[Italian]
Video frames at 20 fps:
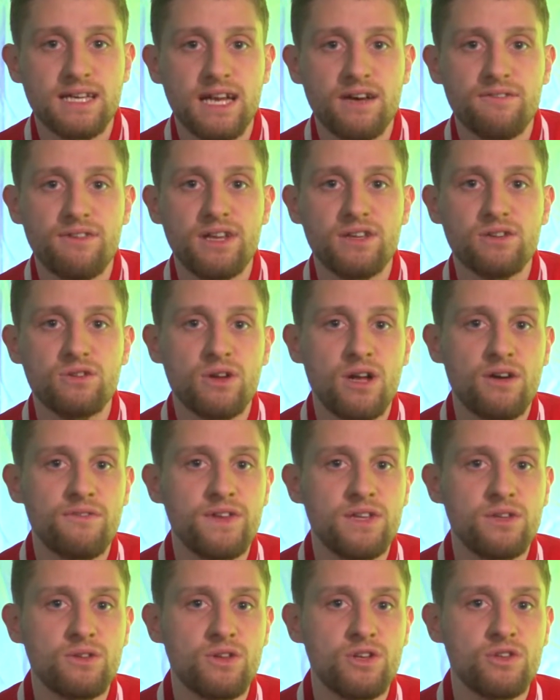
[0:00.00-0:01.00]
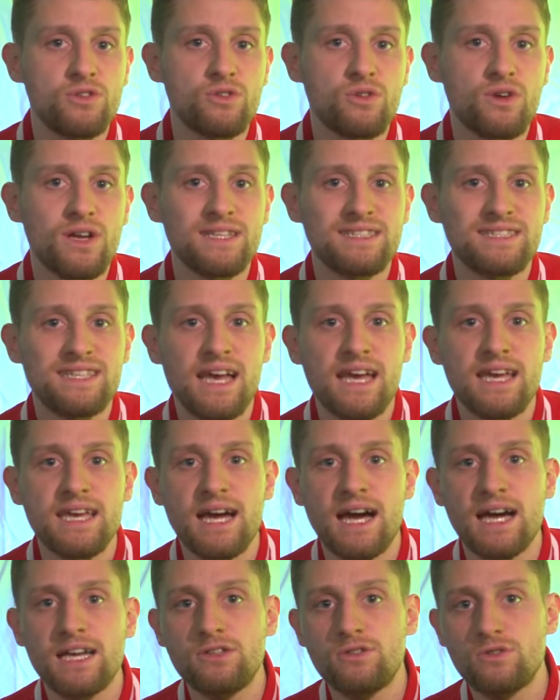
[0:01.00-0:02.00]
che la vendono la vendono intorno ai 6
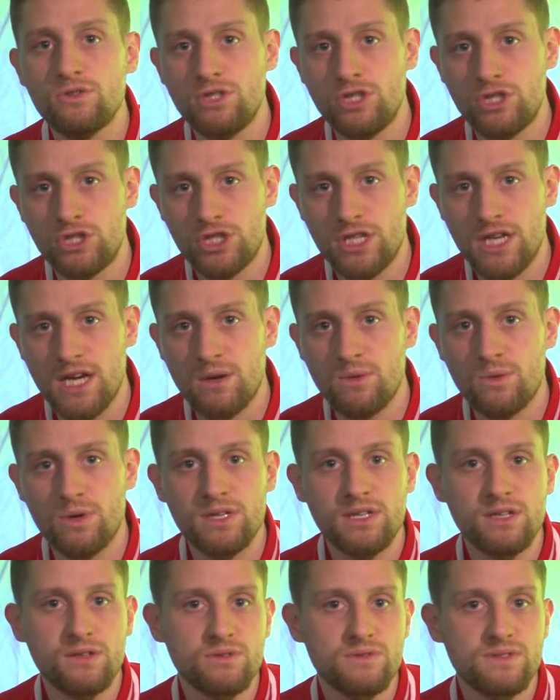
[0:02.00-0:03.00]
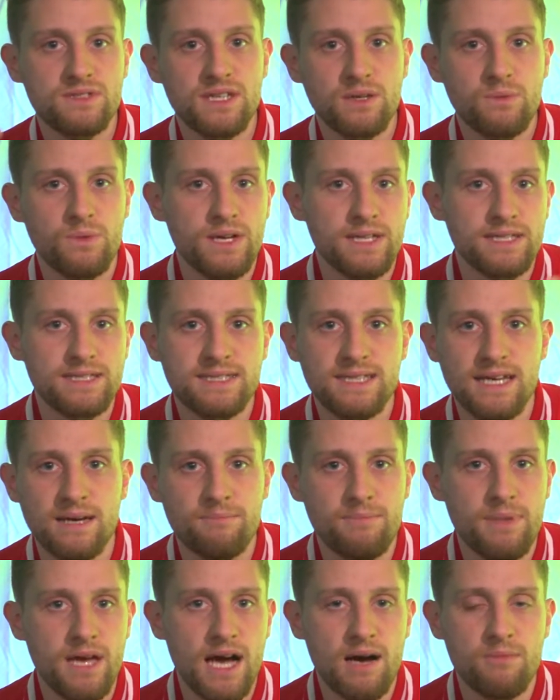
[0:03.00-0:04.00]
ai 12 euro e di conseguenza
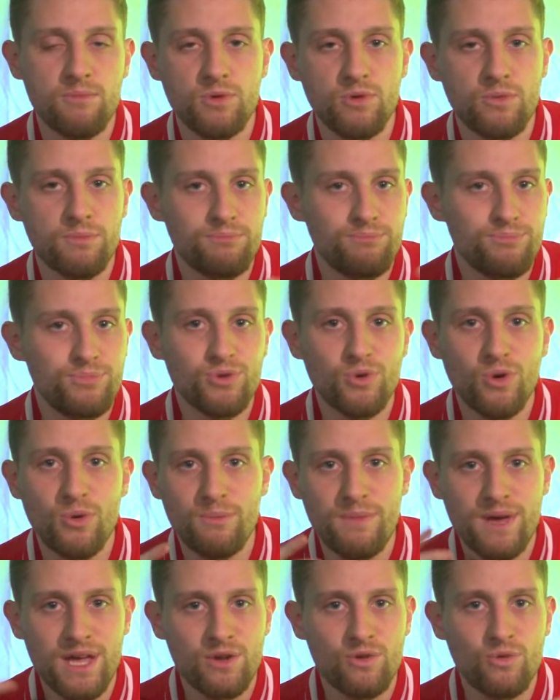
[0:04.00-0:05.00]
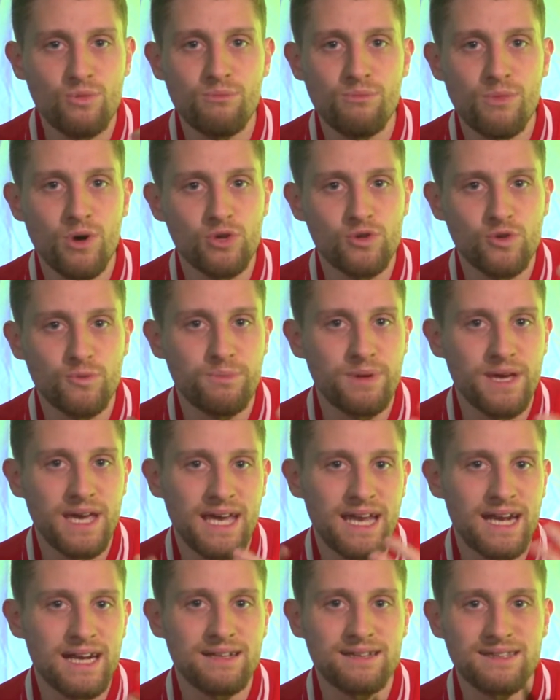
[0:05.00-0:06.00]
abbiamo più o meno un modo
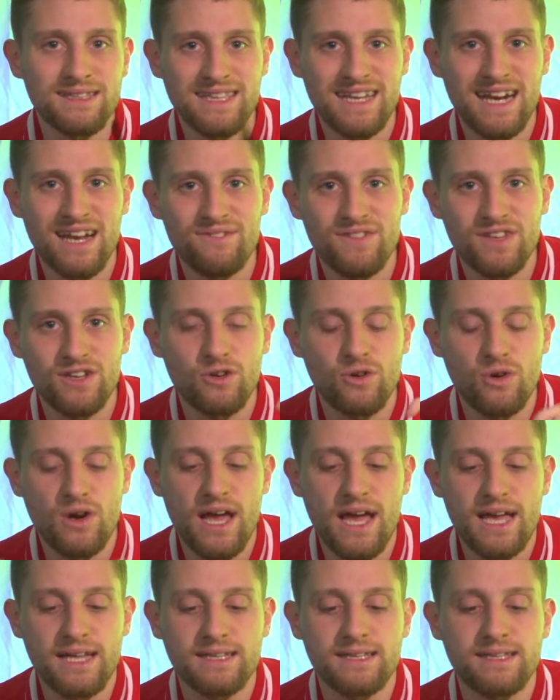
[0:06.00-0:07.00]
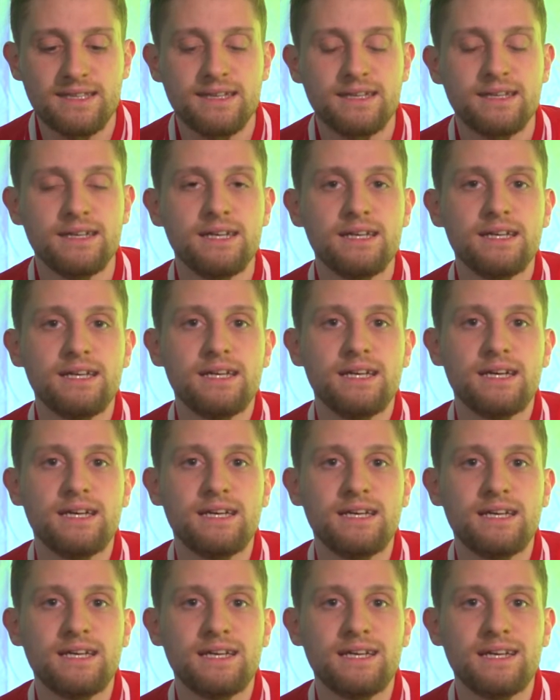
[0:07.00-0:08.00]
per, tra virgolette,
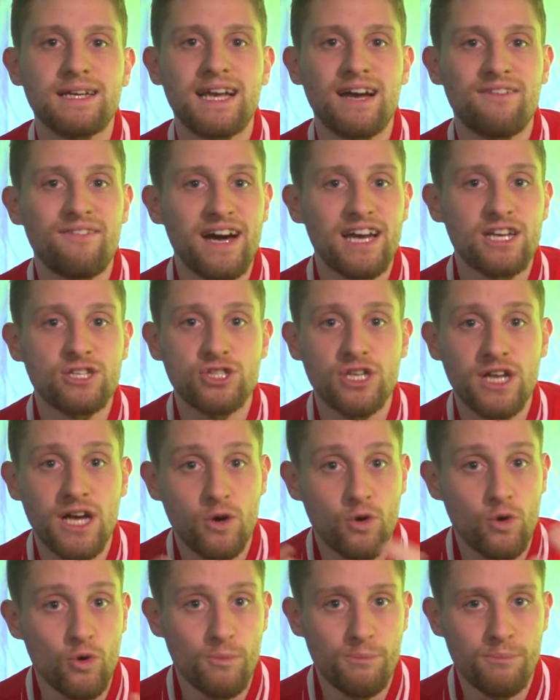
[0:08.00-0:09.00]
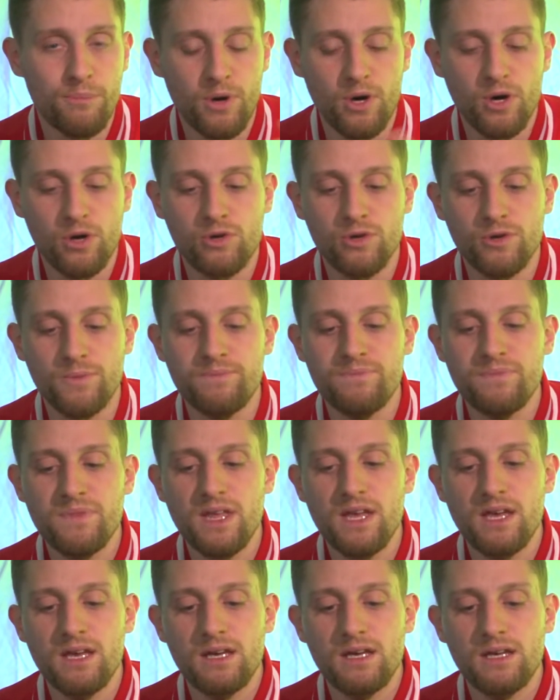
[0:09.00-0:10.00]
eh, cavarcela con poco.
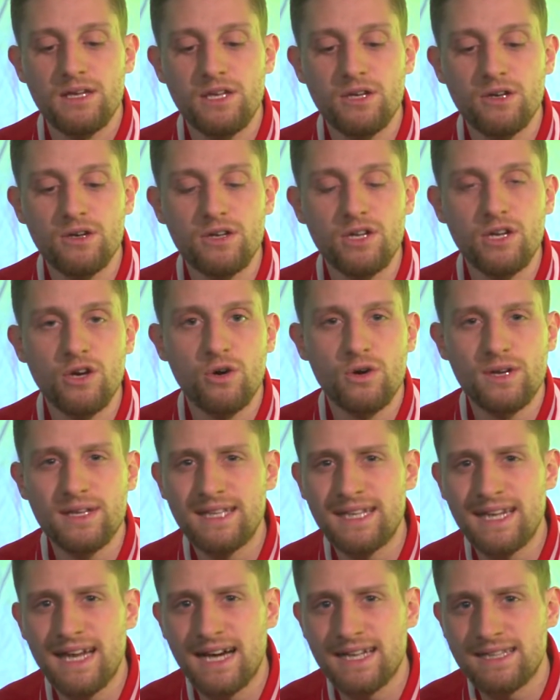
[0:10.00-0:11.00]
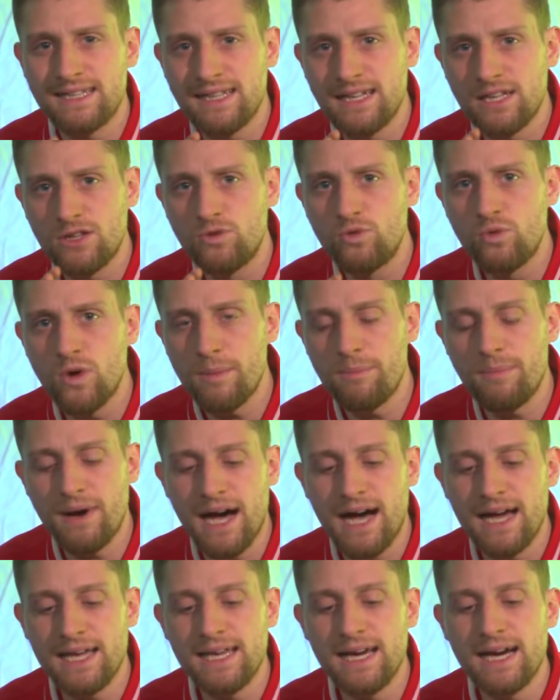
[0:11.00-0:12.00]
Io ne ho ordinate due
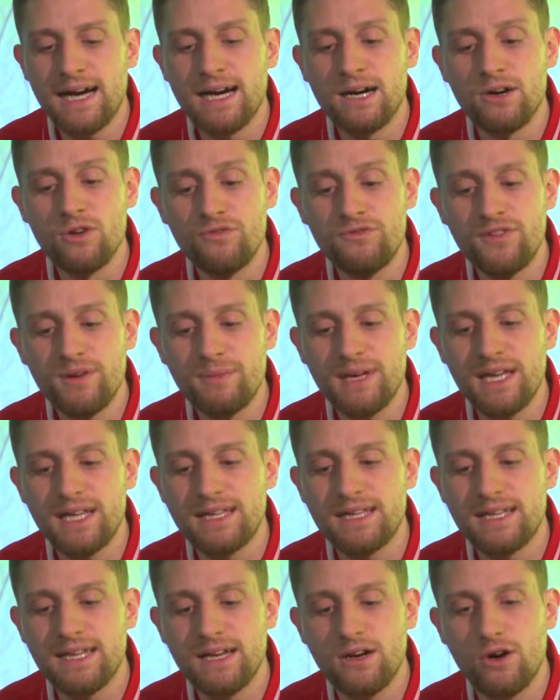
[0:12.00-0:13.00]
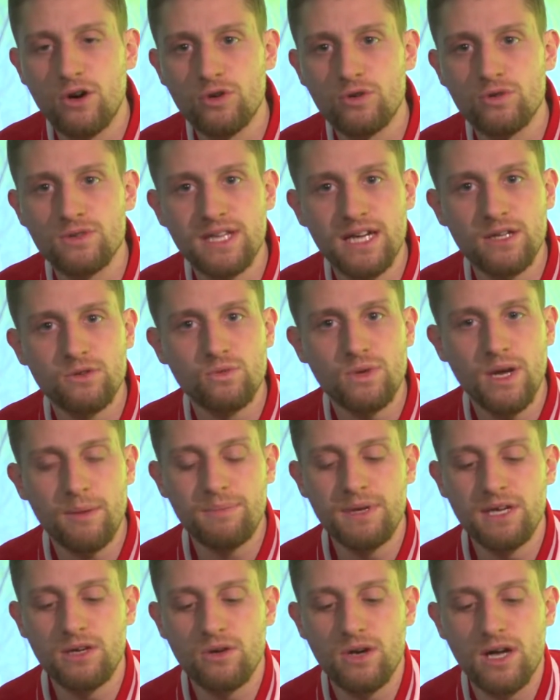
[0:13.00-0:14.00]
paia, ovviamente ho notato una
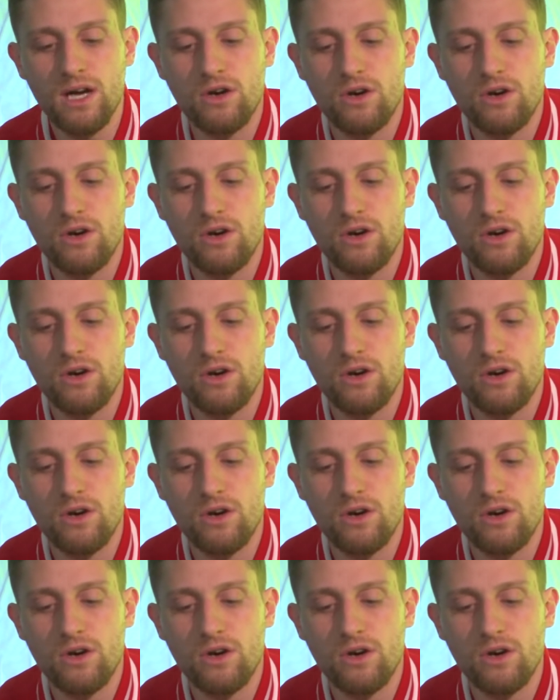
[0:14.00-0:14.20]
piccola